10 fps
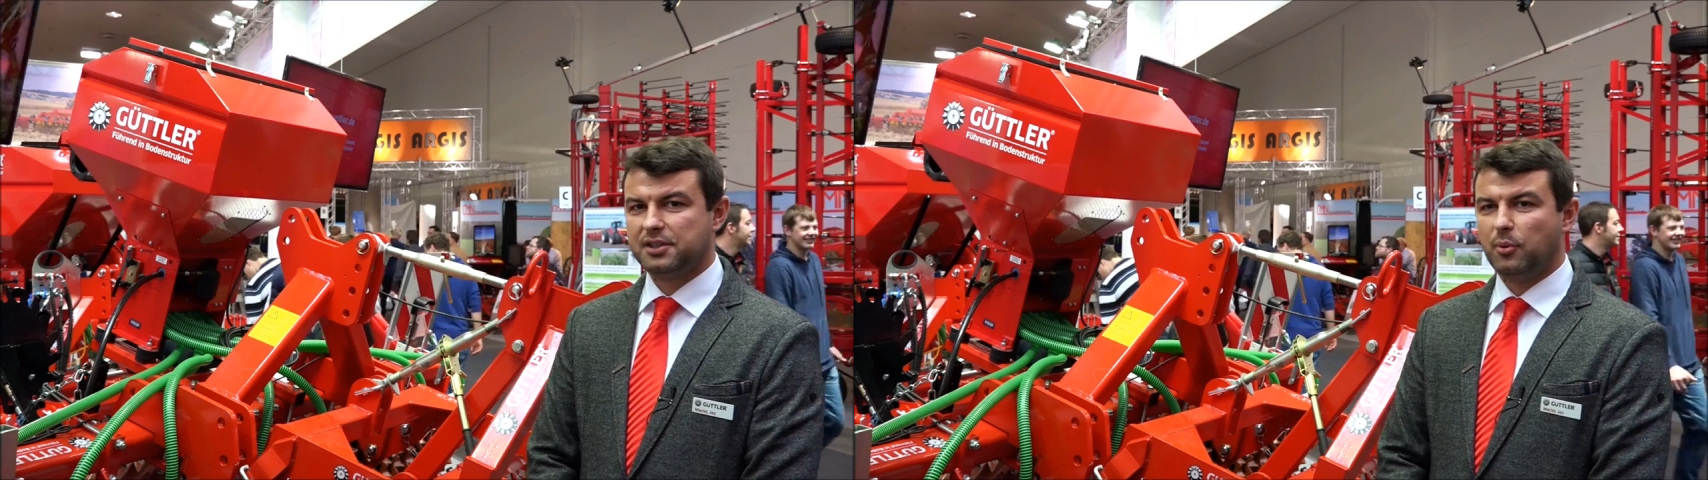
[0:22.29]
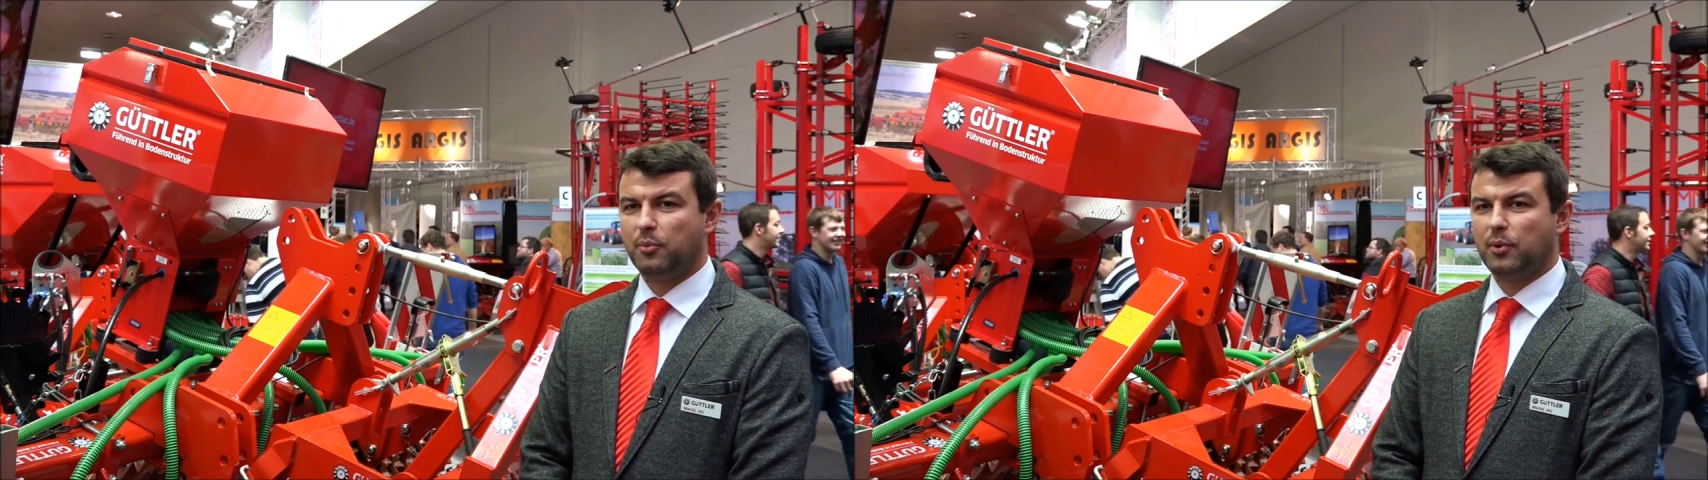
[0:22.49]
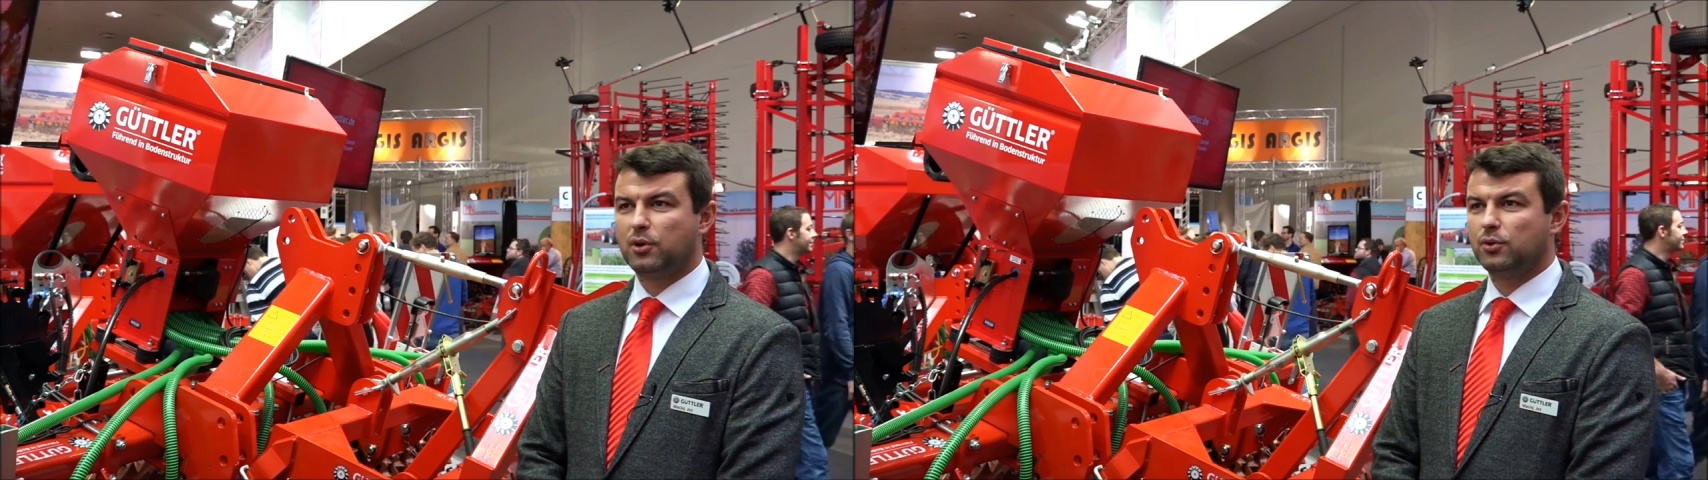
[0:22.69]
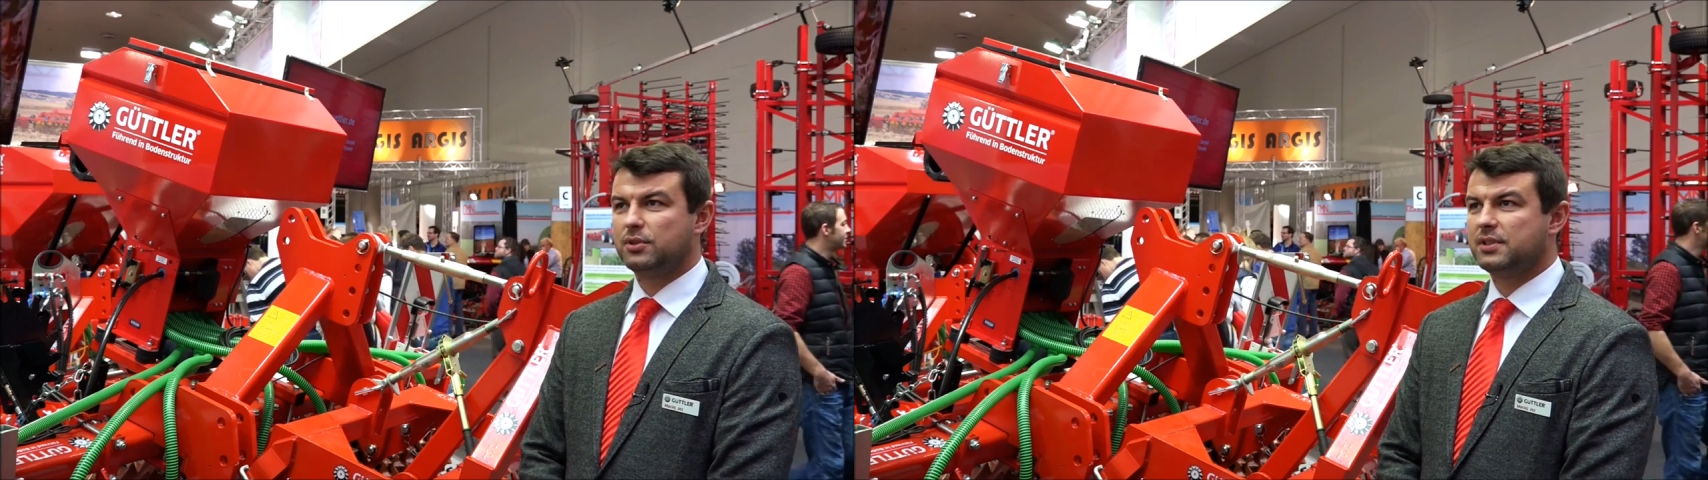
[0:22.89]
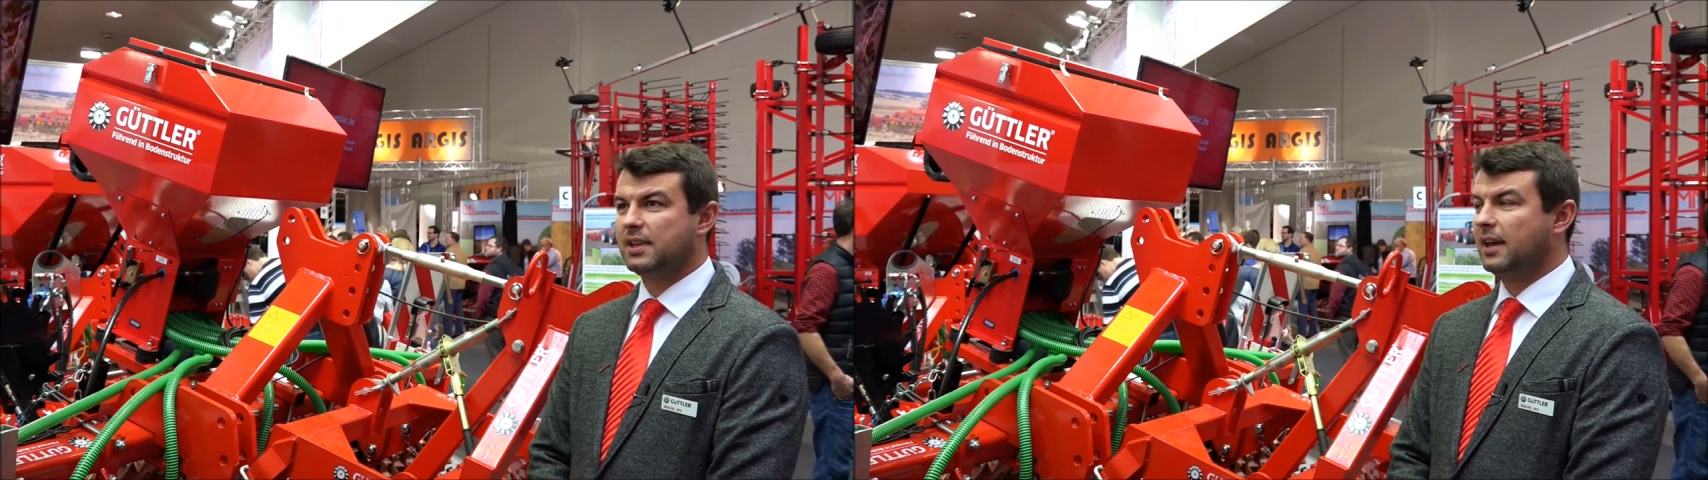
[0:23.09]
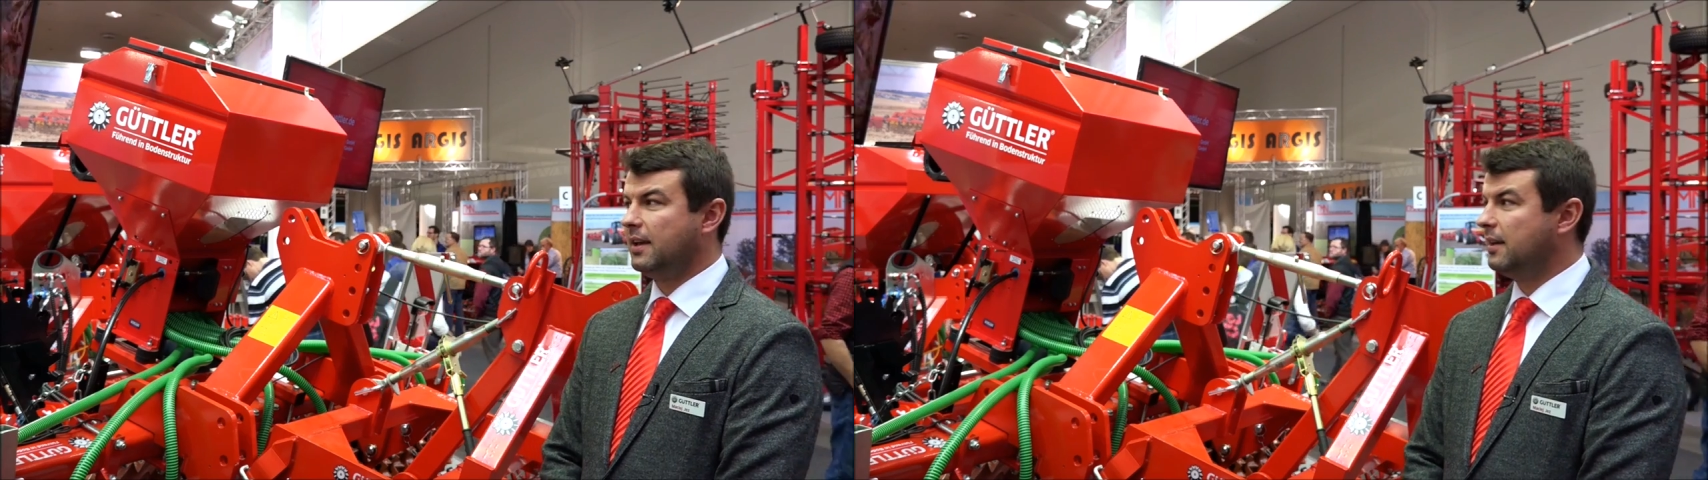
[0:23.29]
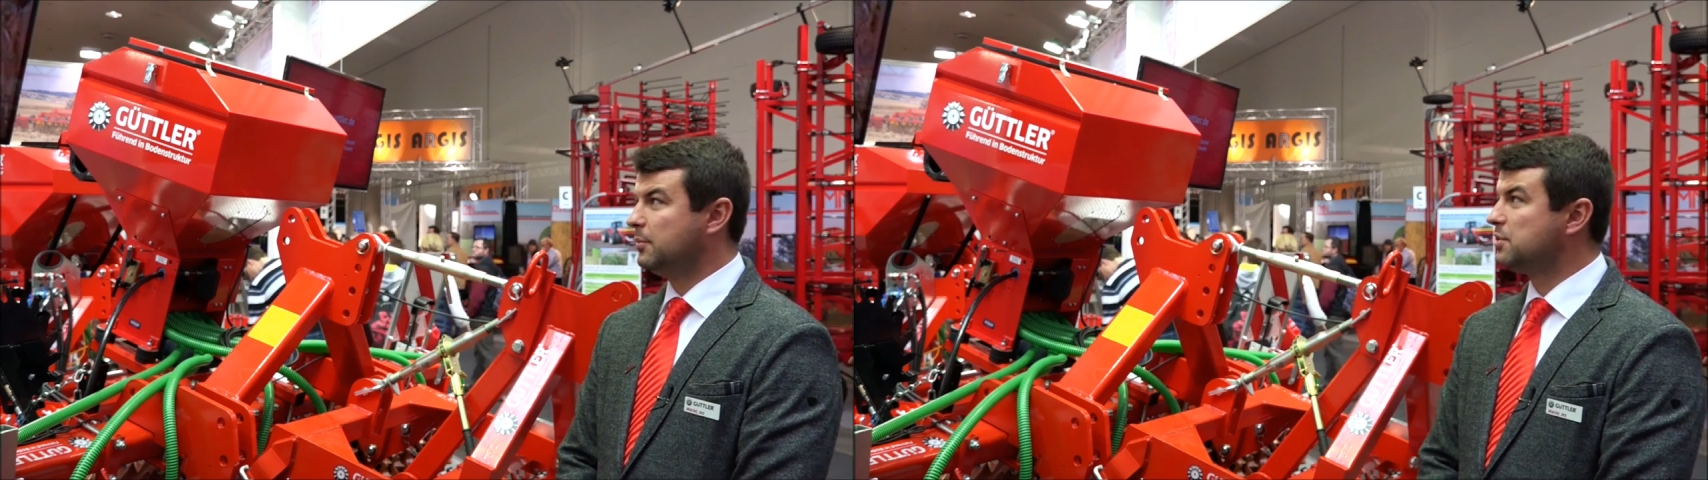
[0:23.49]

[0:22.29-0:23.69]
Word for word: Chciałbym pokrótce e,